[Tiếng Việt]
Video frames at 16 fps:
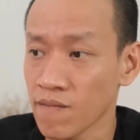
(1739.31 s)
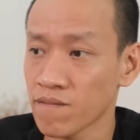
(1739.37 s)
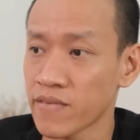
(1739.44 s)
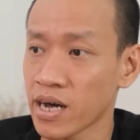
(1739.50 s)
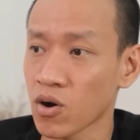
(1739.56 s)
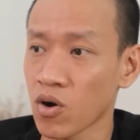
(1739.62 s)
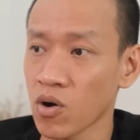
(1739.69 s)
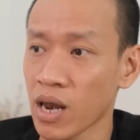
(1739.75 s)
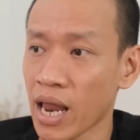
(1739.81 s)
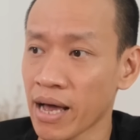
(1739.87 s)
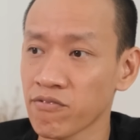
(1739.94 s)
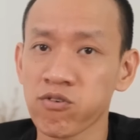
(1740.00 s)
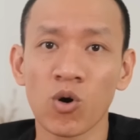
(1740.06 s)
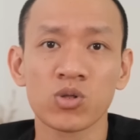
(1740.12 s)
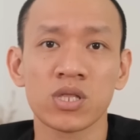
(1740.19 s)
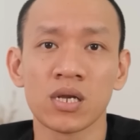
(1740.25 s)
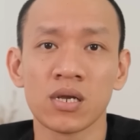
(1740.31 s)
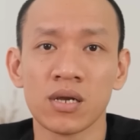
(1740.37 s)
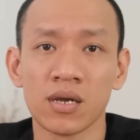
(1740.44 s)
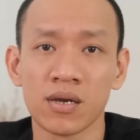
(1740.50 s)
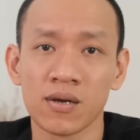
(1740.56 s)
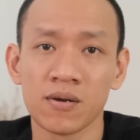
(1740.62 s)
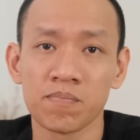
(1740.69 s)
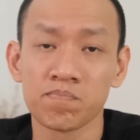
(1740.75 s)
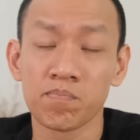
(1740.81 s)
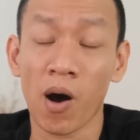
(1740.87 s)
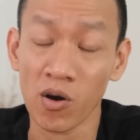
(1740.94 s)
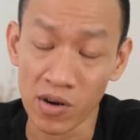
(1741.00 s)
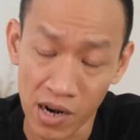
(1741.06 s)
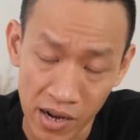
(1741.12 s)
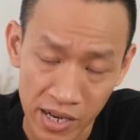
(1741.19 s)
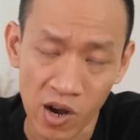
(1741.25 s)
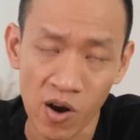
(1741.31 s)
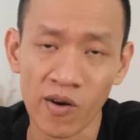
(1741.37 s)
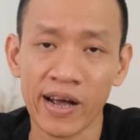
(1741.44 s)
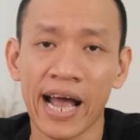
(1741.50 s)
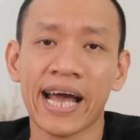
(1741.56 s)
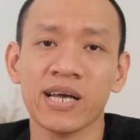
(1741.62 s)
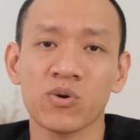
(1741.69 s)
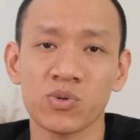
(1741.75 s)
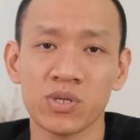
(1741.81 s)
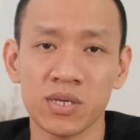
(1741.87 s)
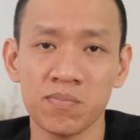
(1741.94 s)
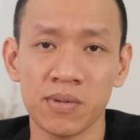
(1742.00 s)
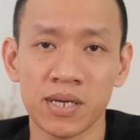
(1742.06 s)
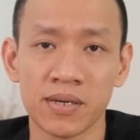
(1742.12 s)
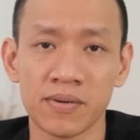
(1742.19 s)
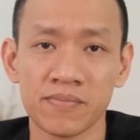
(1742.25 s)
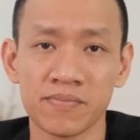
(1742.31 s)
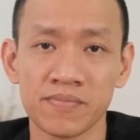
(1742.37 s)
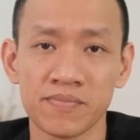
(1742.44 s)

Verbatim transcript: và rồi lại vô tình bỏ rơi con cái của chính mình.